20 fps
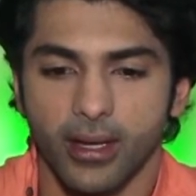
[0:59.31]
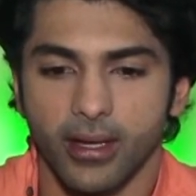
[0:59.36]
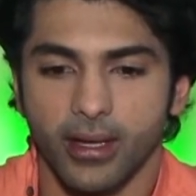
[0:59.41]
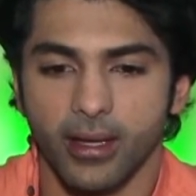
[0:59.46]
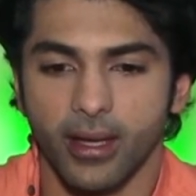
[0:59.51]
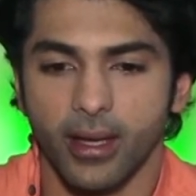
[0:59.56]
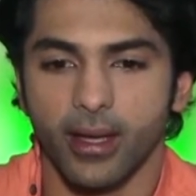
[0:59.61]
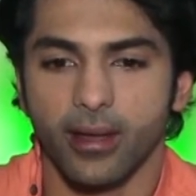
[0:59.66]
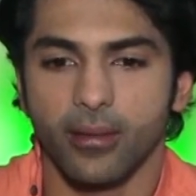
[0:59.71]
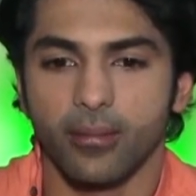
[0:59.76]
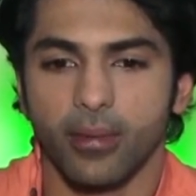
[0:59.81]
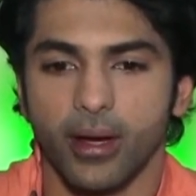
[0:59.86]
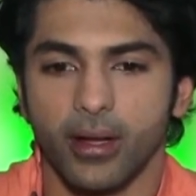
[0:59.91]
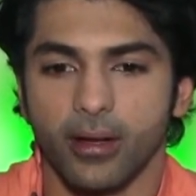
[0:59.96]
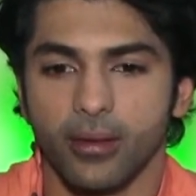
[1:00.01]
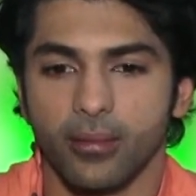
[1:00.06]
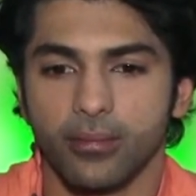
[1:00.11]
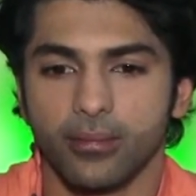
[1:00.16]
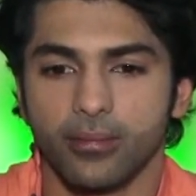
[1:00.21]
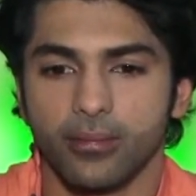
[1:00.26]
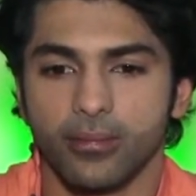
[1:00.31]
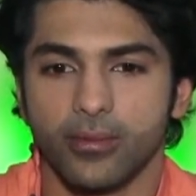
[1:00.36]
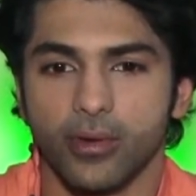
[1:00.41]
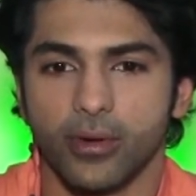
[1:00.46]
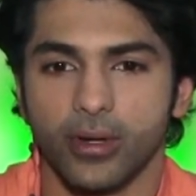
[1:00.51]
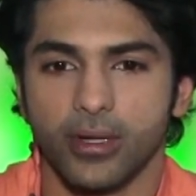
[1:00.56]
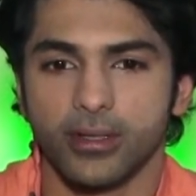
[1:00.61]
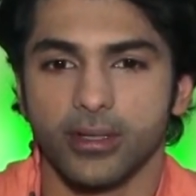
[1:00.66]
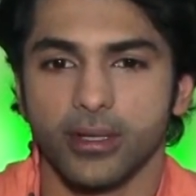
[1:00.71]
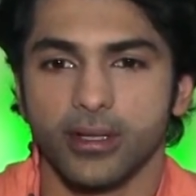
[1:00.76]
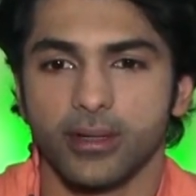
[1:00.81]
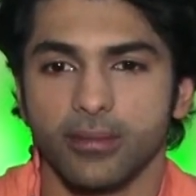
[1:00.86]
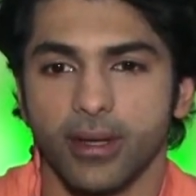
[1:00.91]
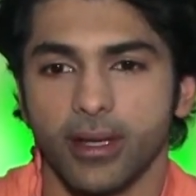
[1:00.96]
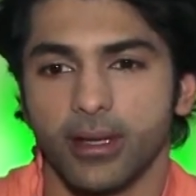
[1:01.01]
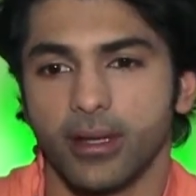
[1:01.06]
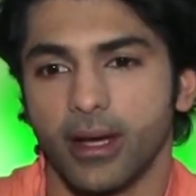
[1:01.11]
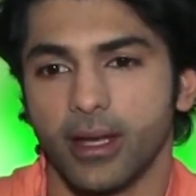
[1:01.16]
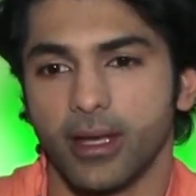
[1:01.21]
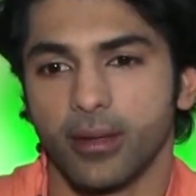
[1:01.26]
कि एक बार हम थोड़ा सा
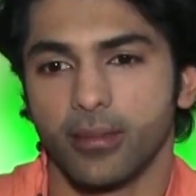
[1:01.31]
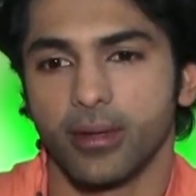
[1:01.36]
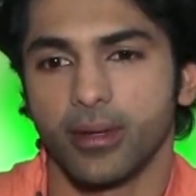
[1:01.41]
एक गाने